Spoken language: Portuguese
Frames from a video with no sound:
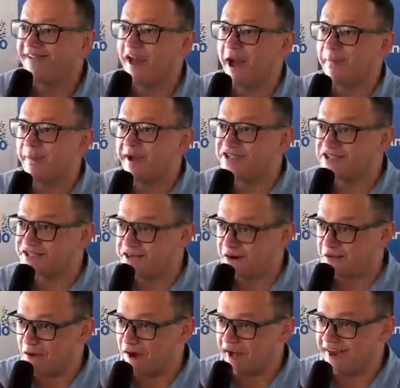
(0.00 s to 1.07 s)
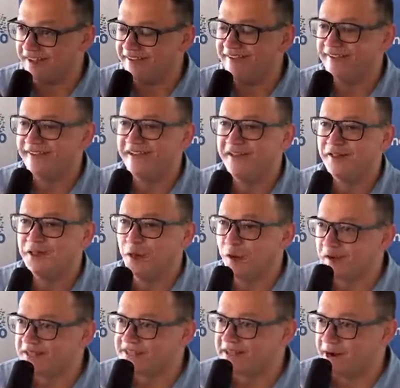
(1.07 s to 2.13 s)
a partir de agora,
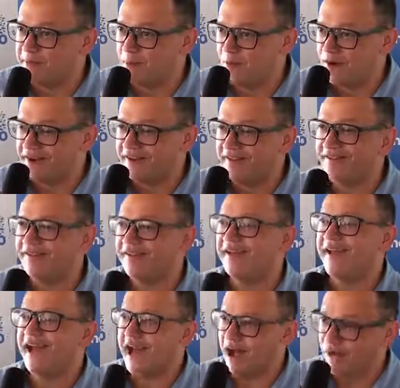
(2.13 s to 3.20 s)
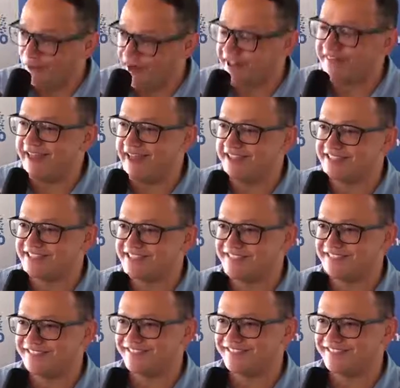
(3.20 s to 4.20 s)
Douglas Carbone agora é 10.